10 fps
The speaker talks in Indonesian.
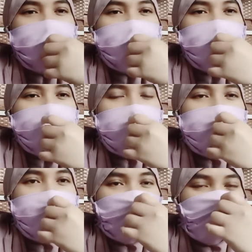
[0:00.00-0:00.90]
yeah,
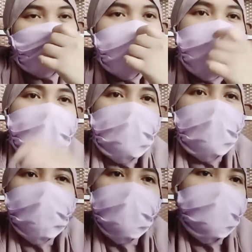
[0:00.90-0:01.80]
putih
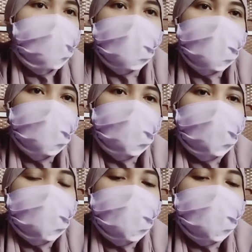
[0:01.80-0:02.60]
kebiruan gitu. Jadi